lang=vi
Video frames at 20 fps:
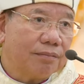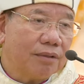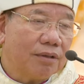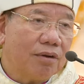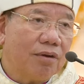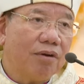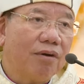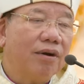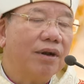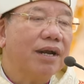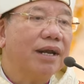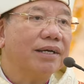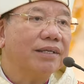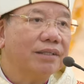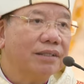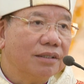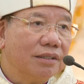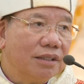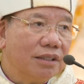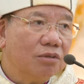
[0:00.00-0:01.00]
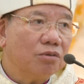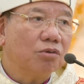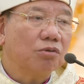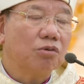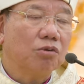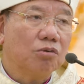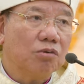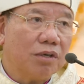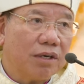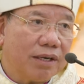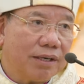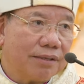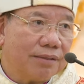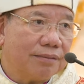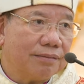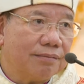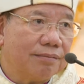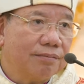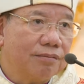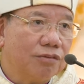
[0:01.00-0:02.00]
đó là những điều tốt lành
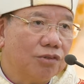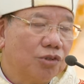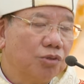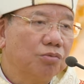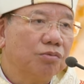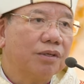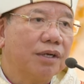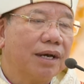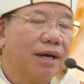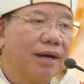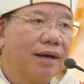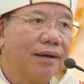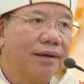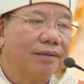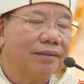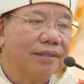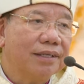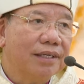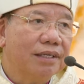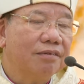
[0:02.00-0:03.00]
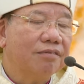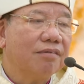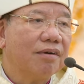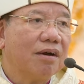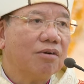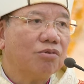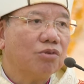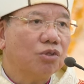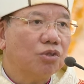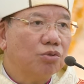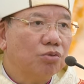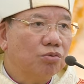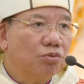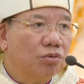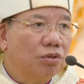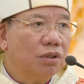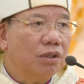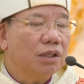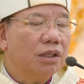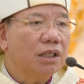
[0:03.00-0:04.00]
chúng ta tin vào
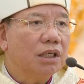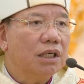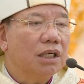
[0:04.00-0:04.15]
chúa